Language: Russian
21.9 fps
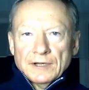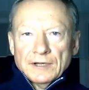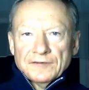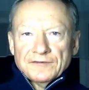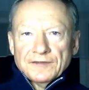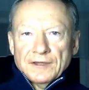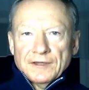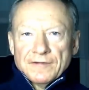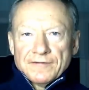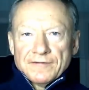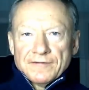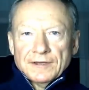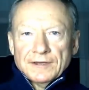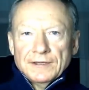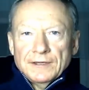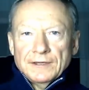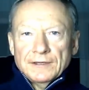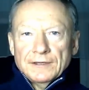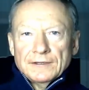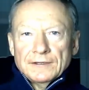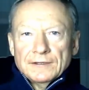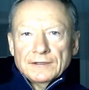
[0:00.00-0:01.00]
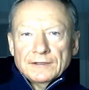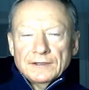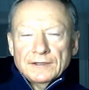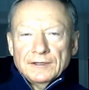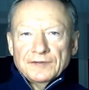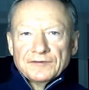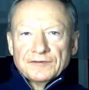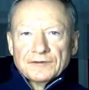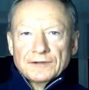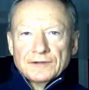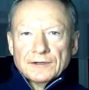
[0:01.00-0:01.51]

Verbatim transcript: иранские шахеды из